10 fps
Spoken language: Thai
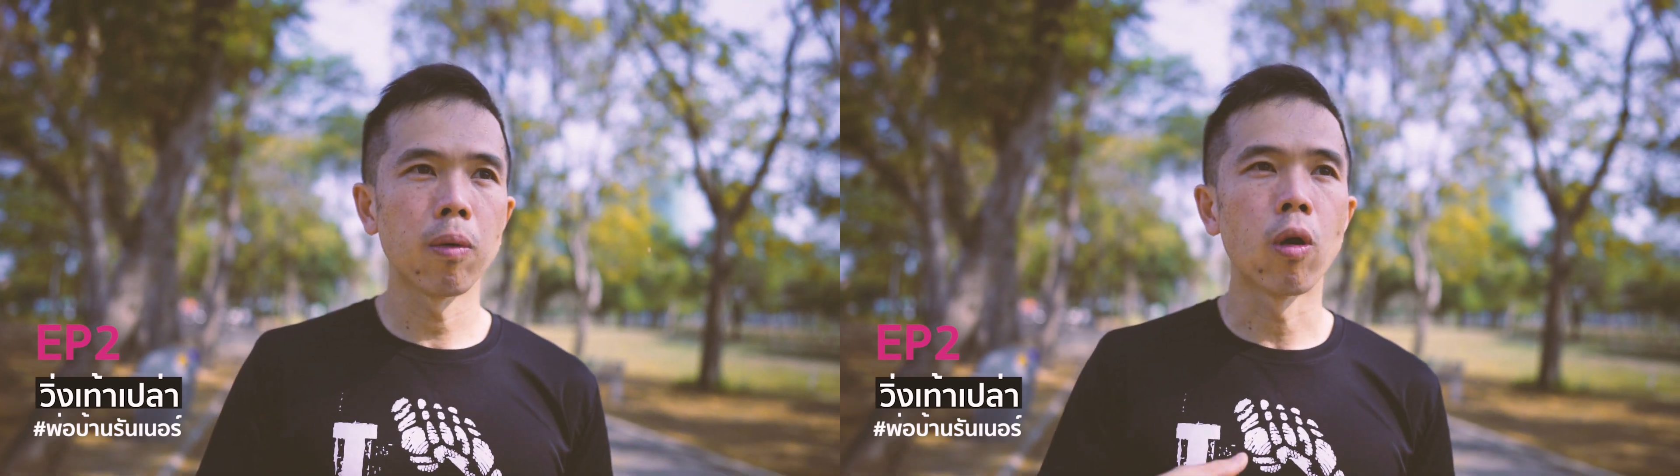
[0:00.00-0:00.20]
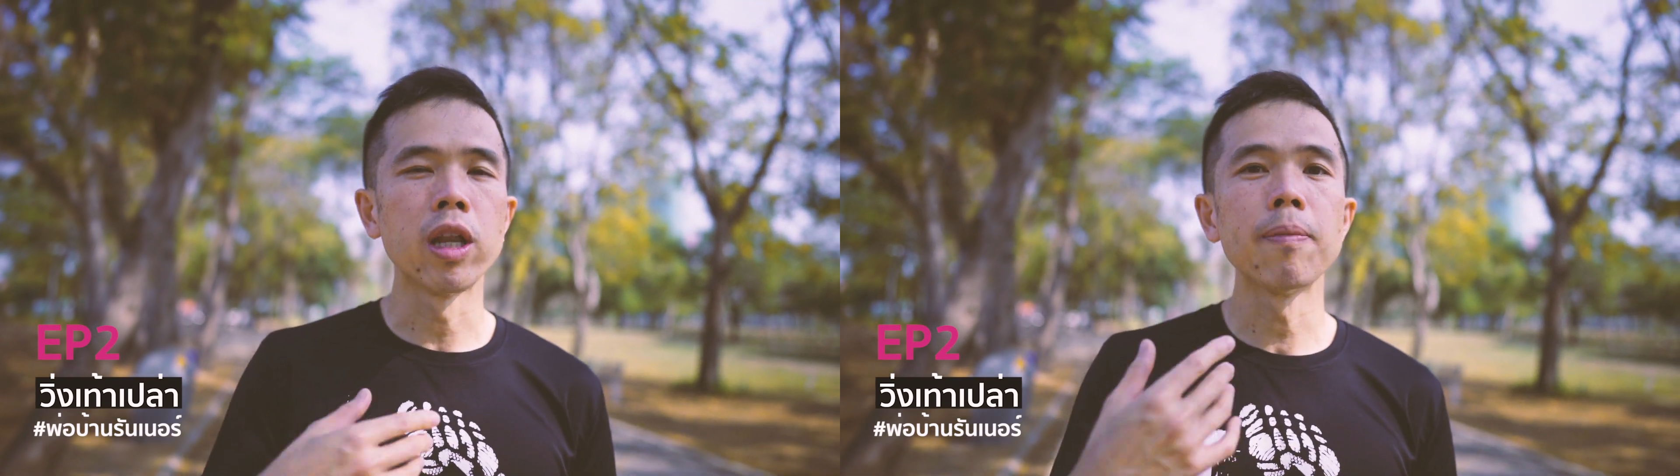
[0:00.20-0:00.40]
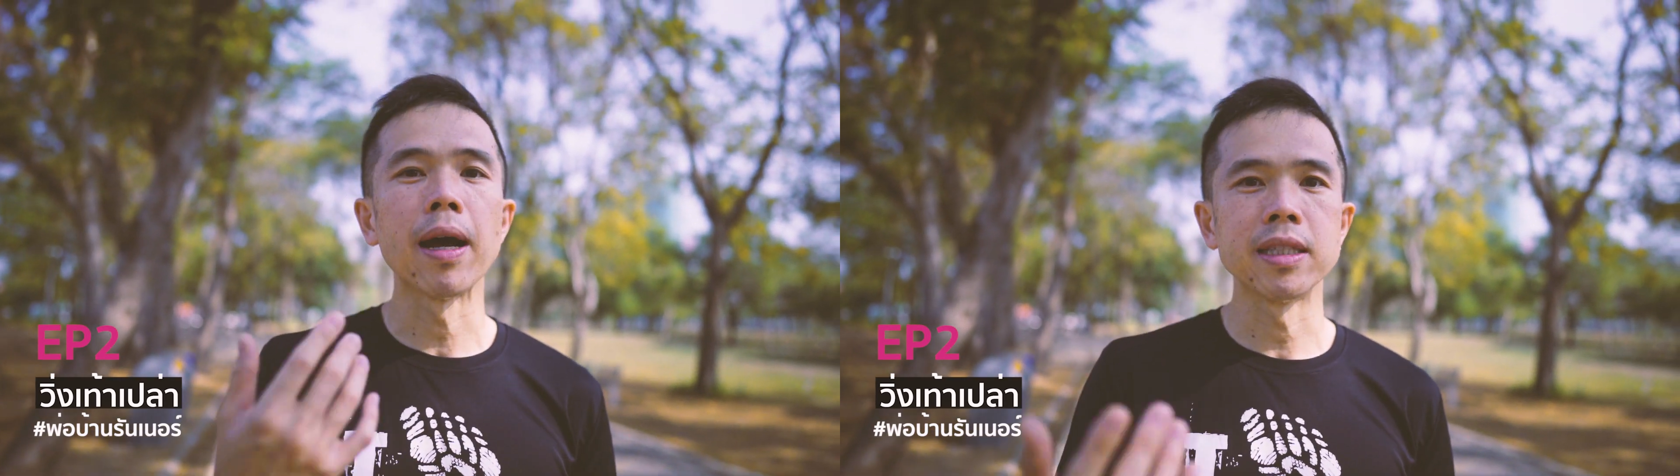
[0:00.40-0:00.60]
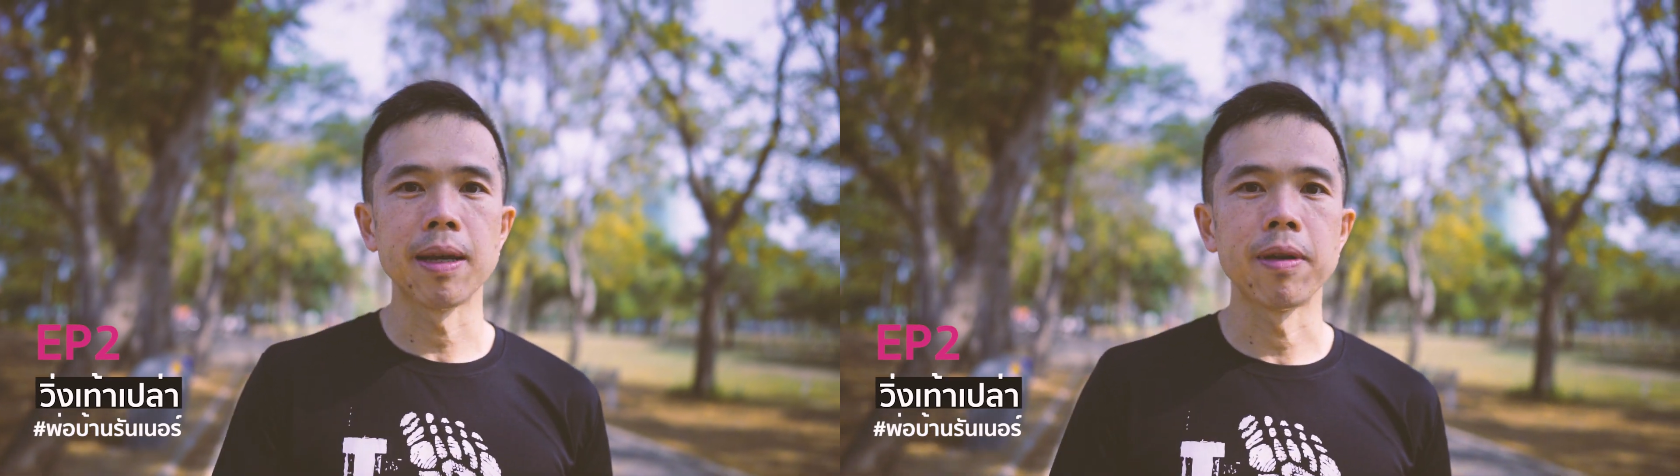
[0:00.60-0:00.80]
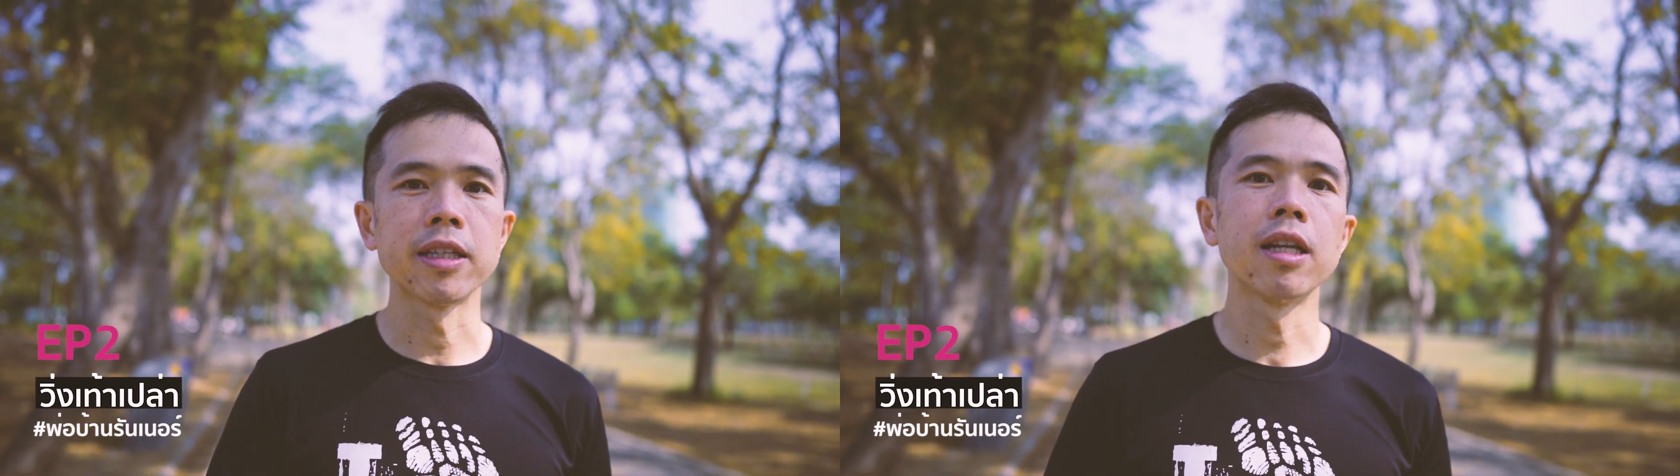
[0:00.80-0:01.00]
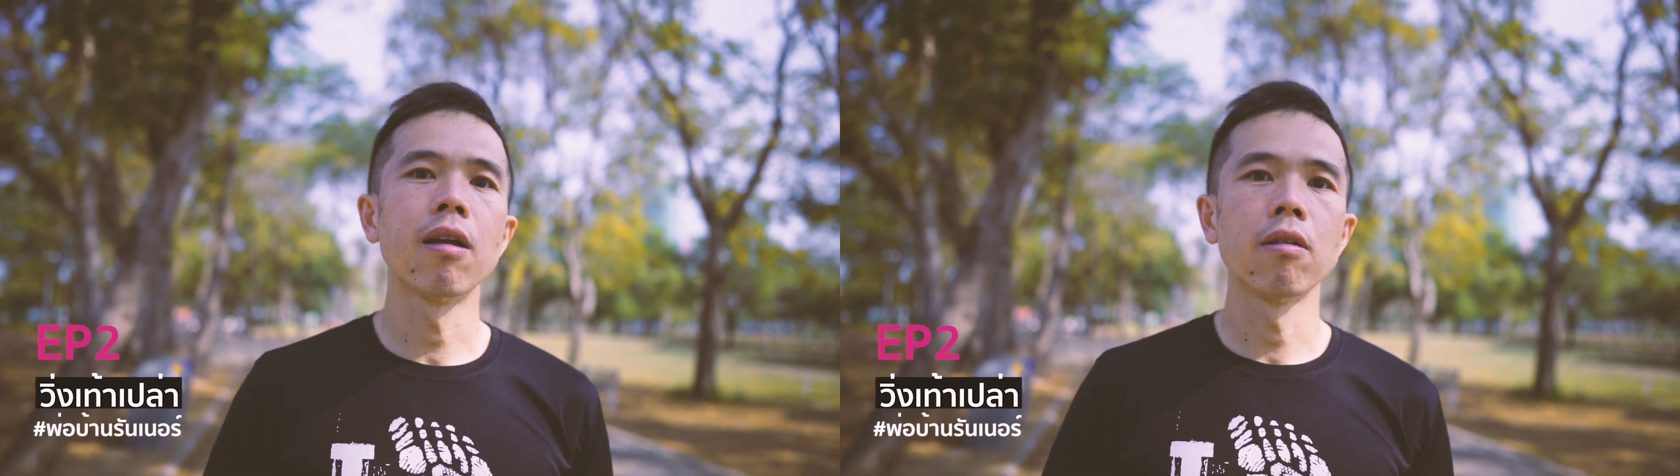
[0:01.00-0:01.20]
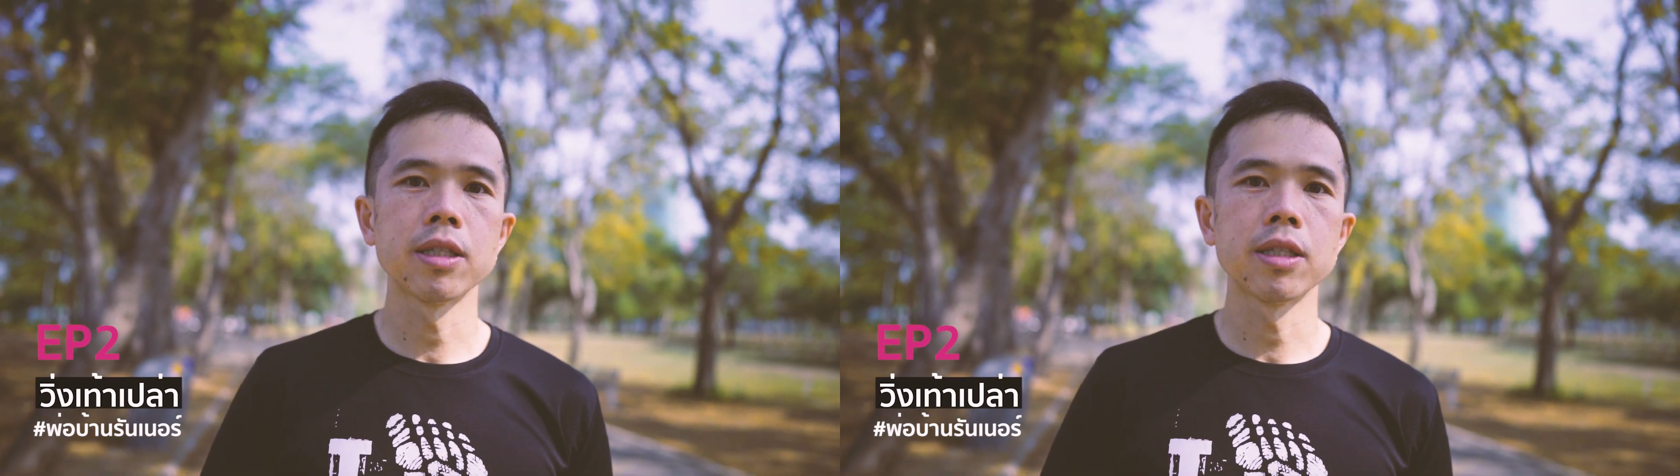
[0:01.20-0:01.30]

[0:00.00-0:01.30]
คนที่บาดเจ็บอย่างเช่นรอง